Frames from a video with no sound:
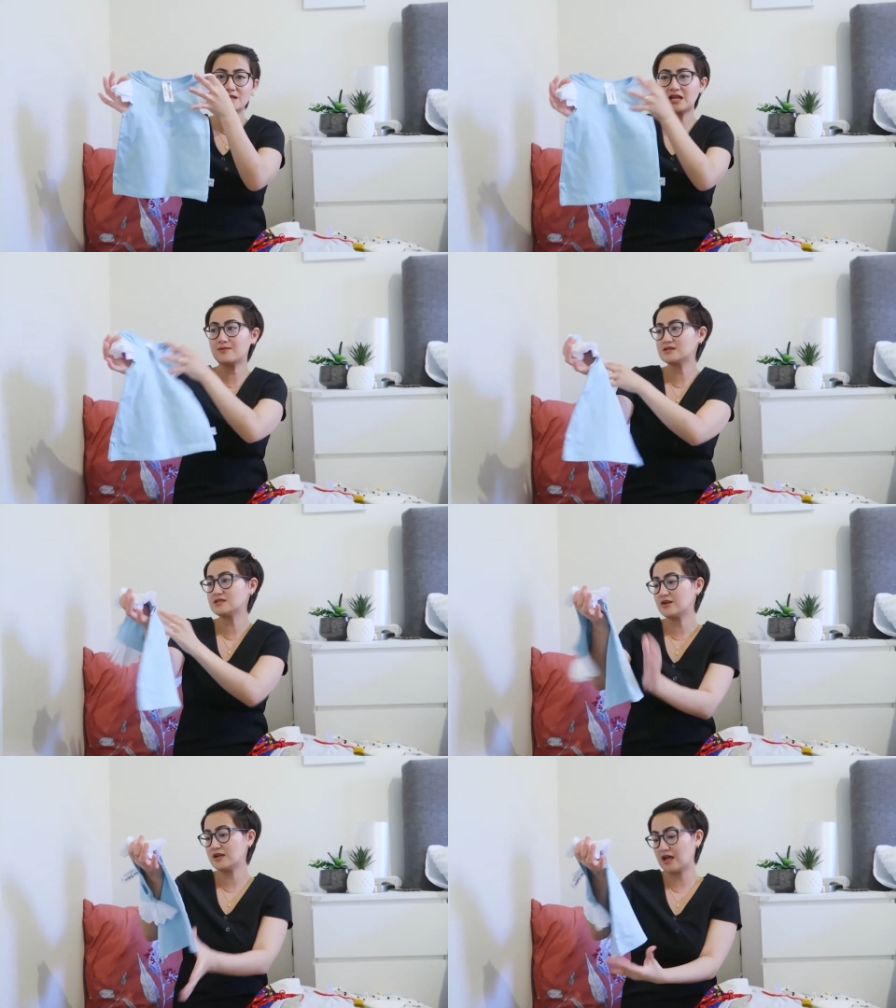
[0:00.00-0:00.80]
But ilabas
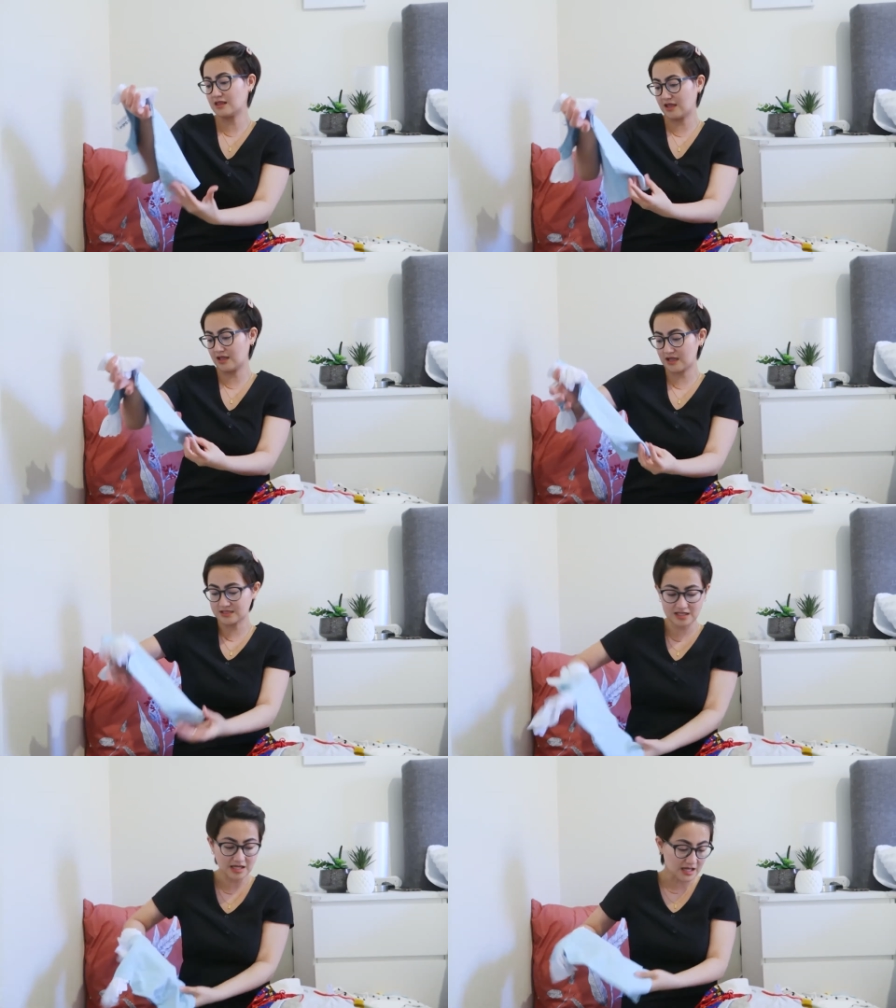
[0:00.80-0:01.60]
na rin natin
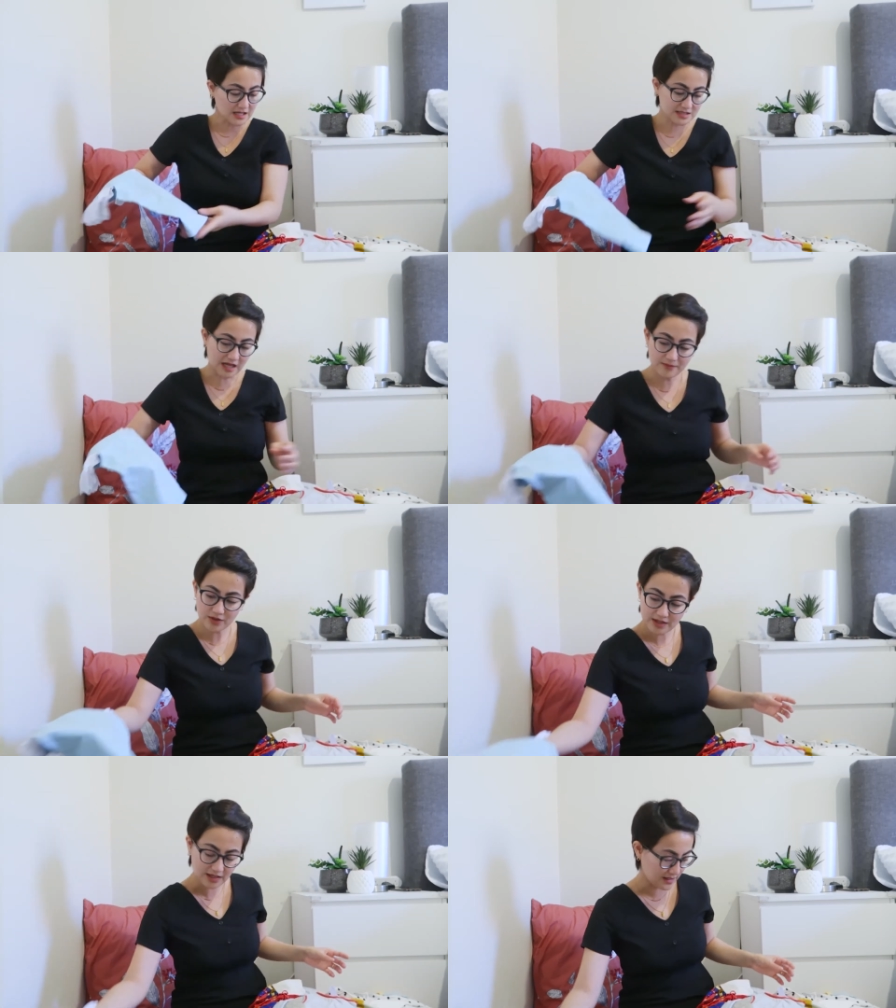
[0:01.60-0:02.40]
kasi
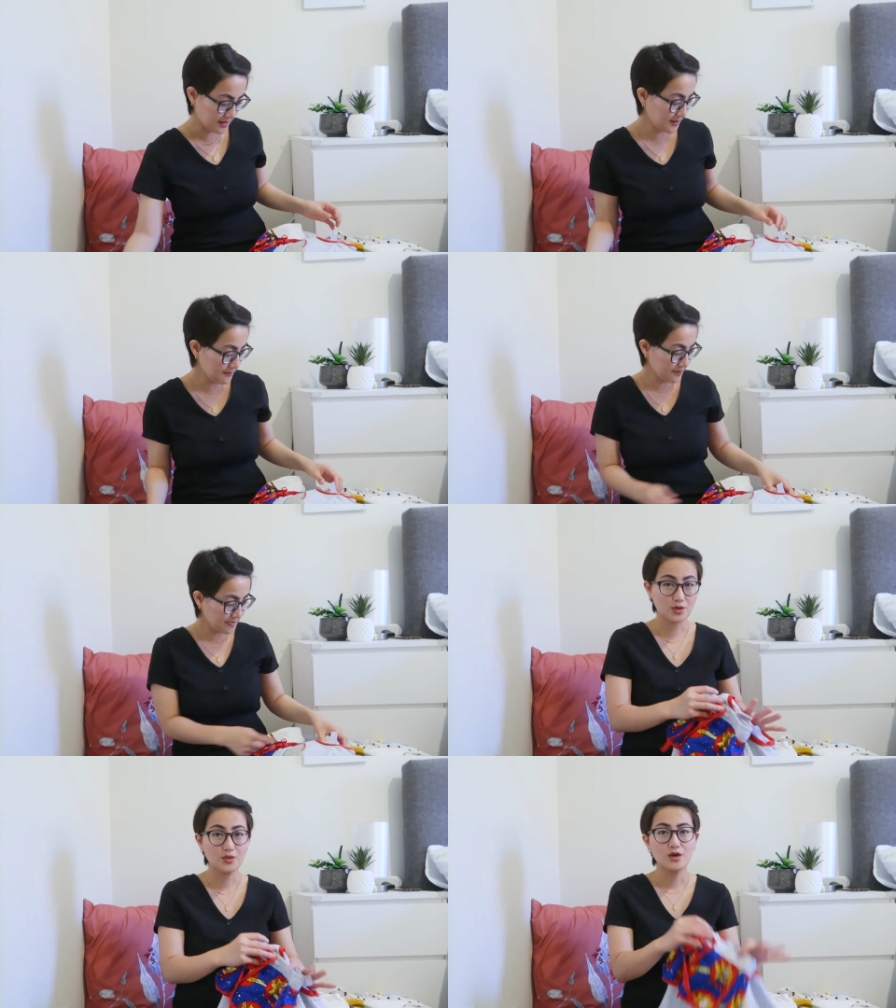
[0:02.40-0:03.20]
summer na.
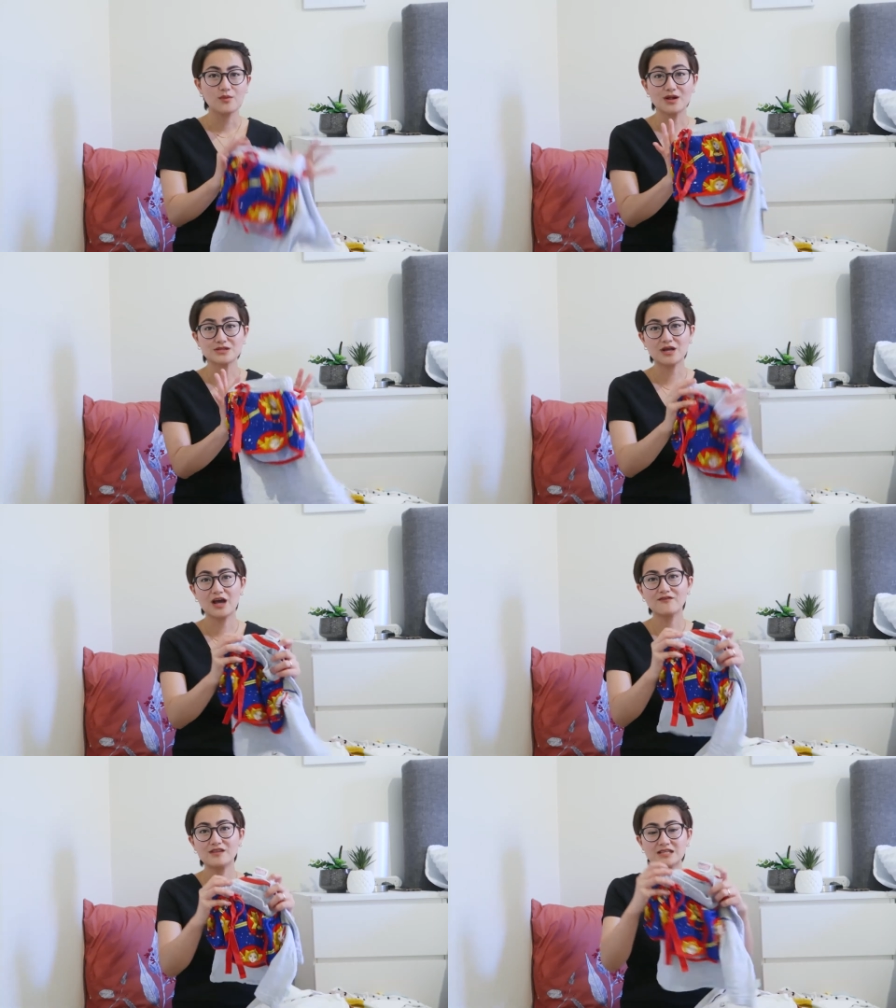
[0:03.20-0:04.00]
So, we also
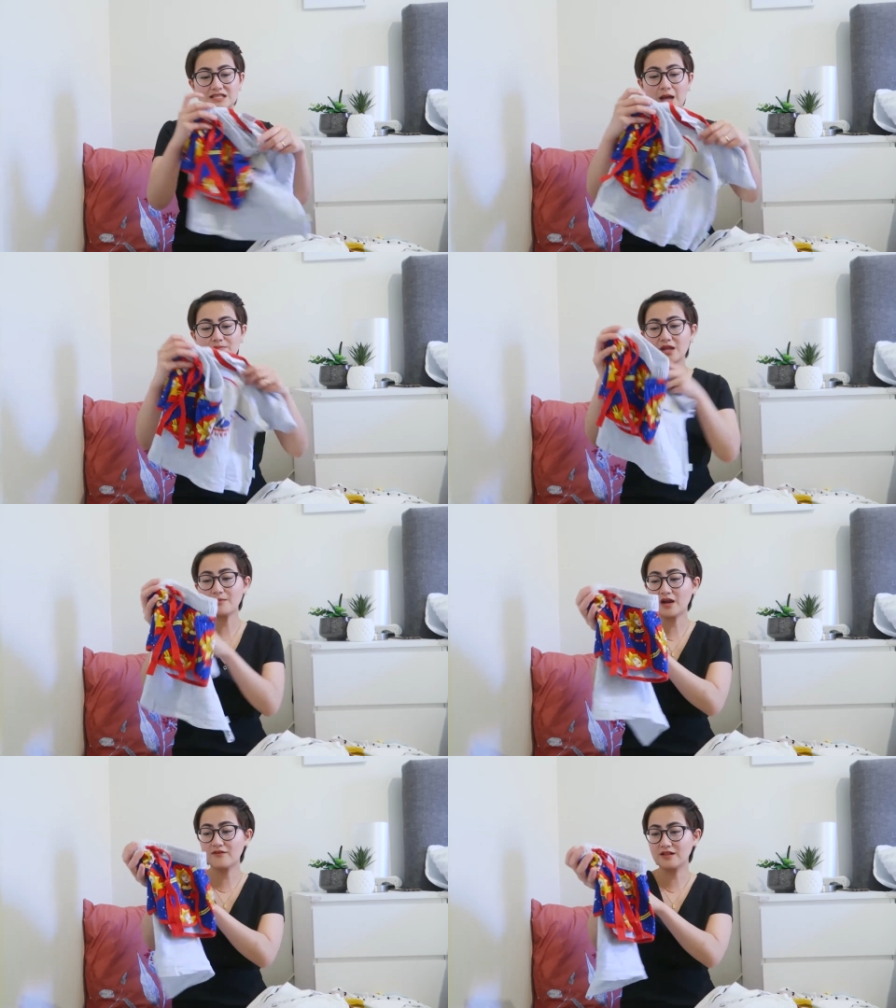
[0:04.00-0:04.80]
have this Captain
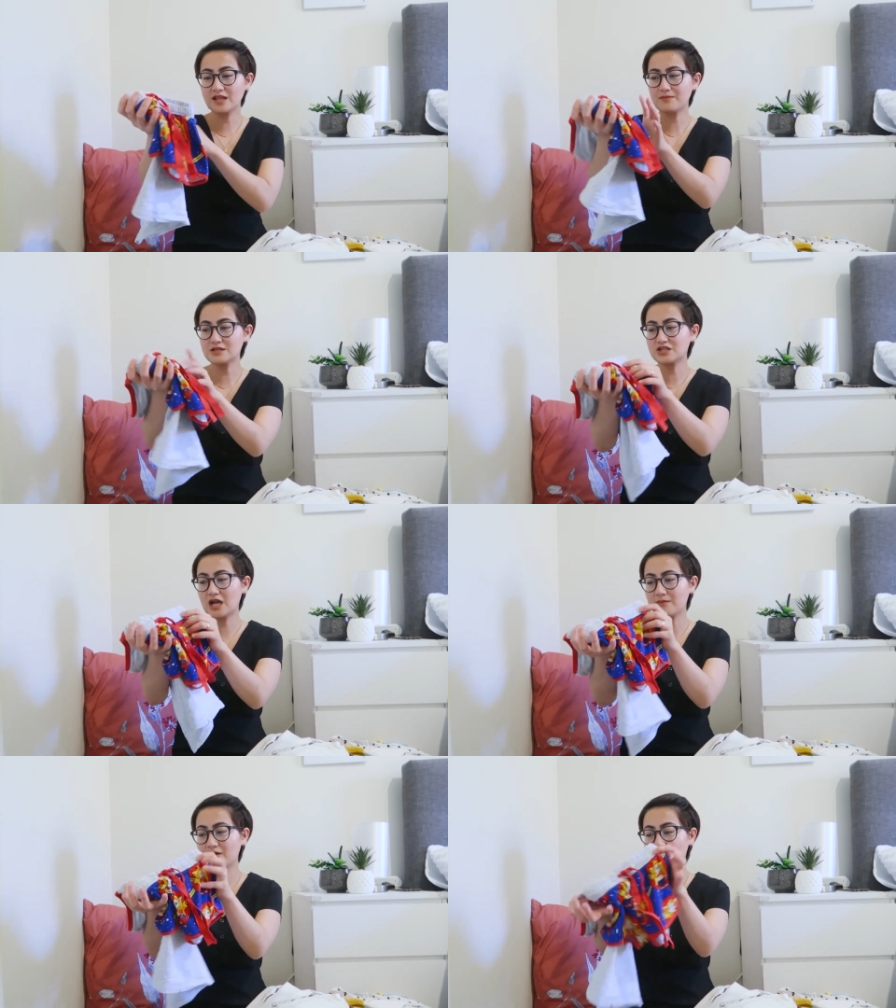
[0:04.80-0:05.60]
Marvel na
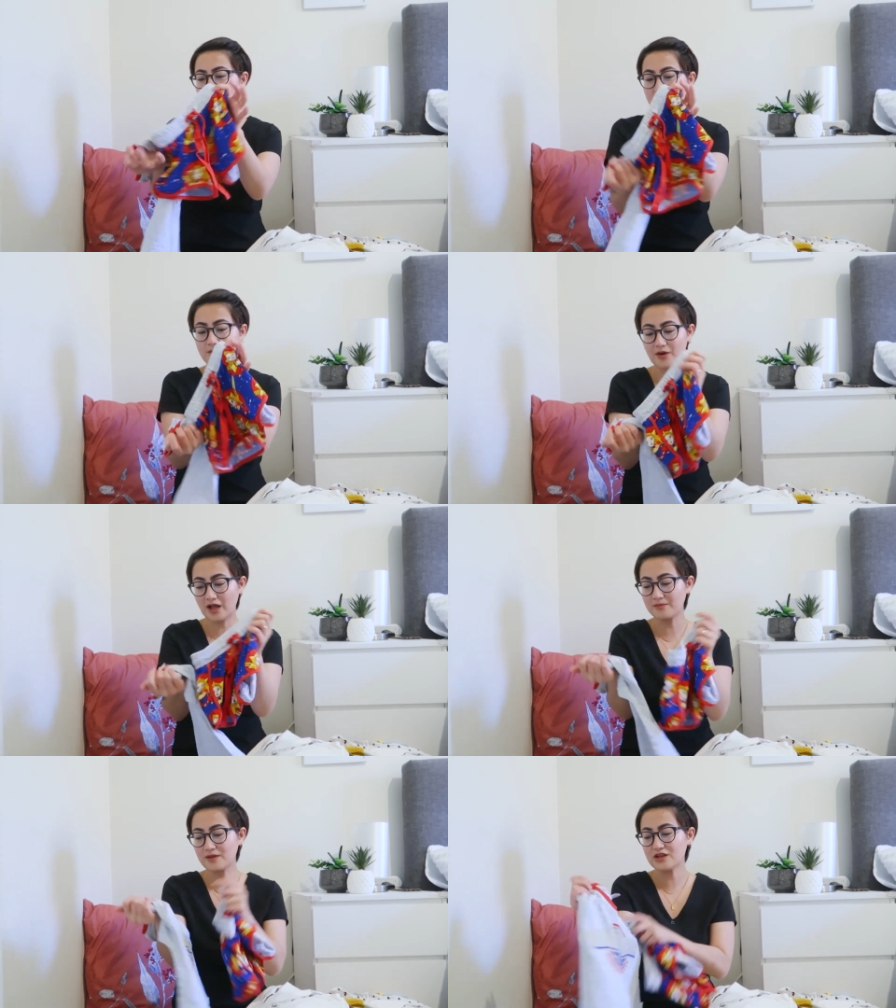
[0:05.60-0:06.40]
pajama from the
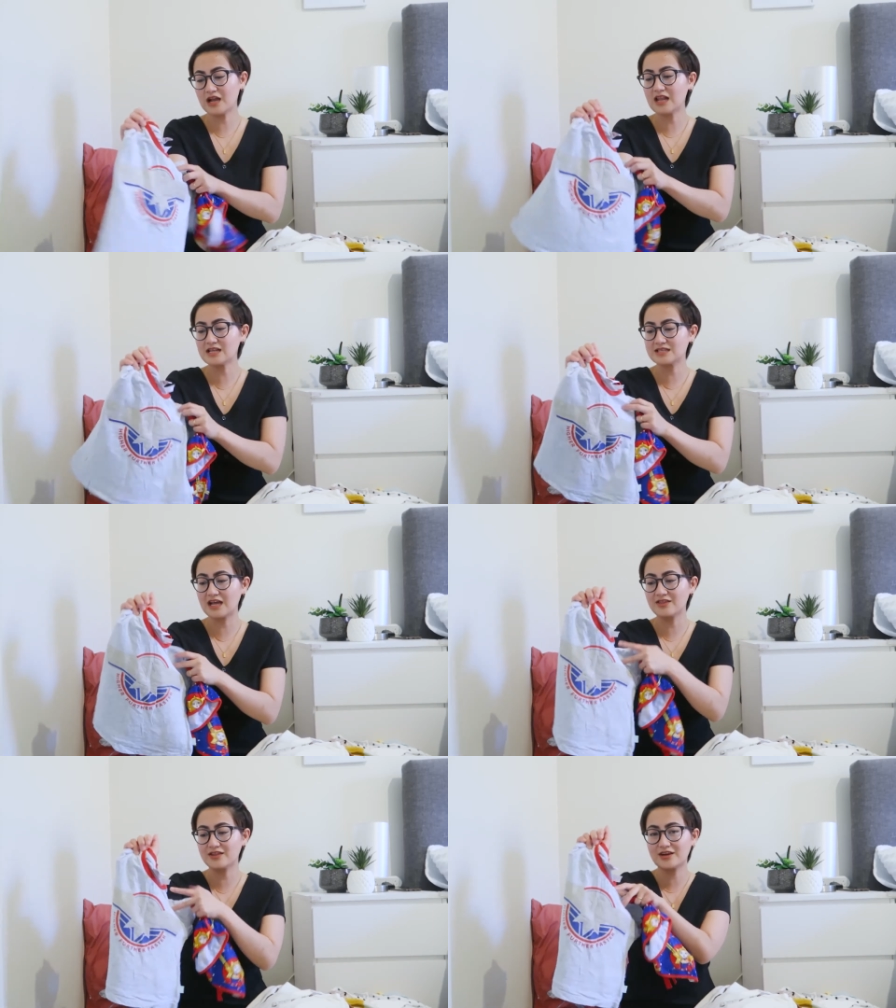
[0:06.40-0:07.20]
brand Peter
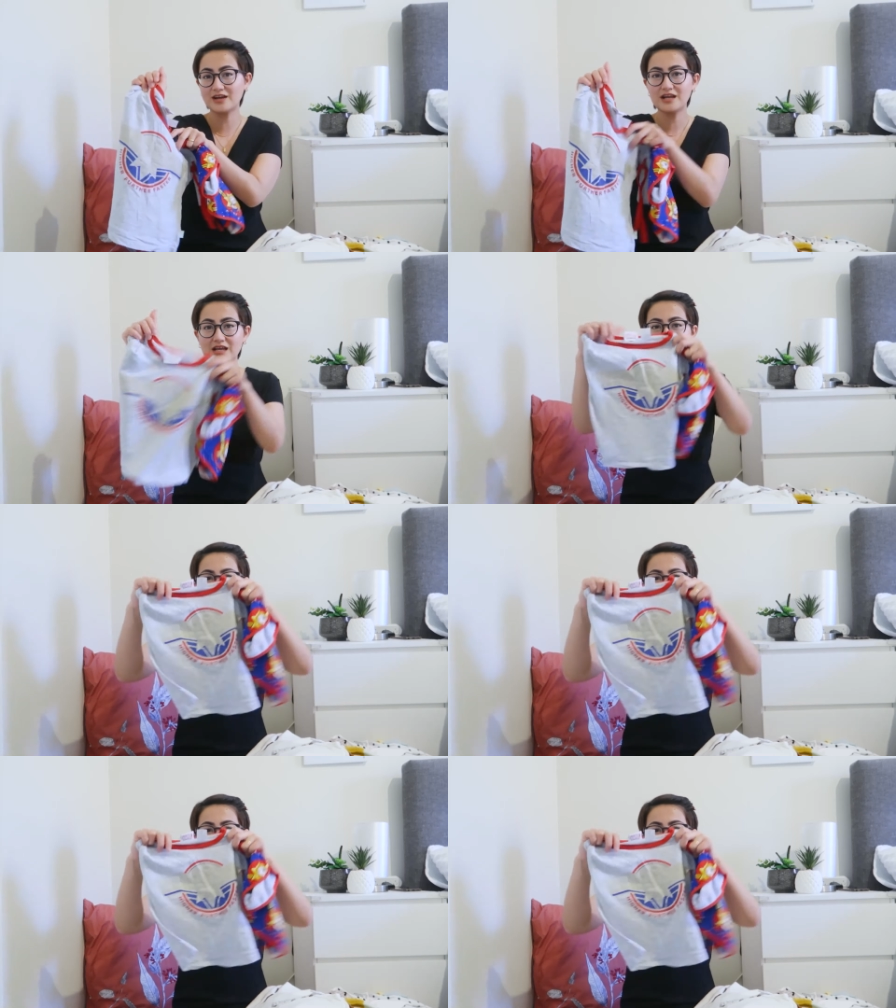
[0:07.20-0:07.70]
Alexander.